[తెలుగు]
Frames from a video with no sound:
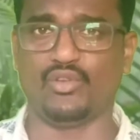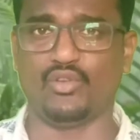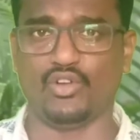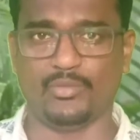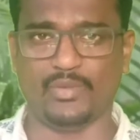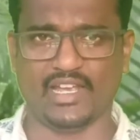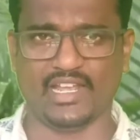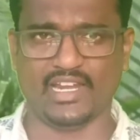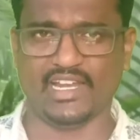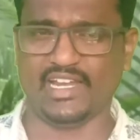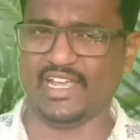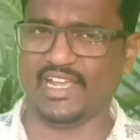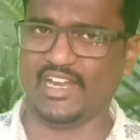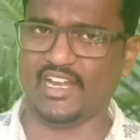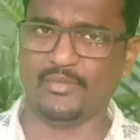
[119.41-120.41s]
రోడ్డు పక్కన
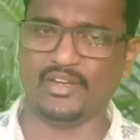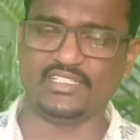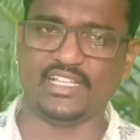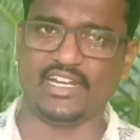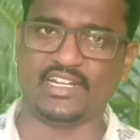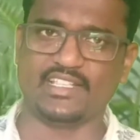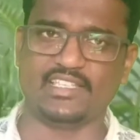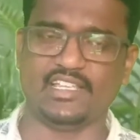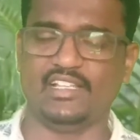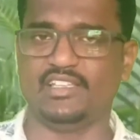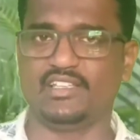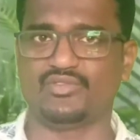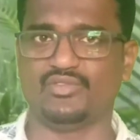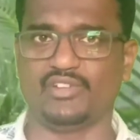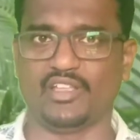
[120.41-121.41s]
కానీ ఎక్కడ పడితే అక్కడ సేల్
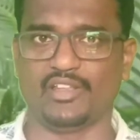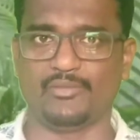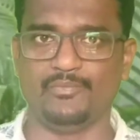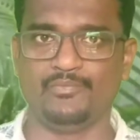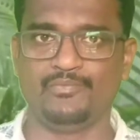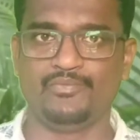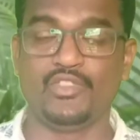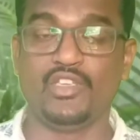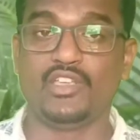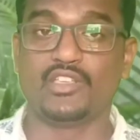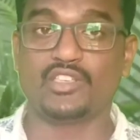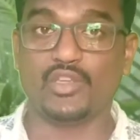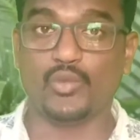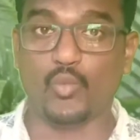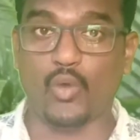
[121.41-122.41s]
చేస్తుంటారు
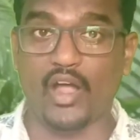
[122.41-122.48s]
సో ఈ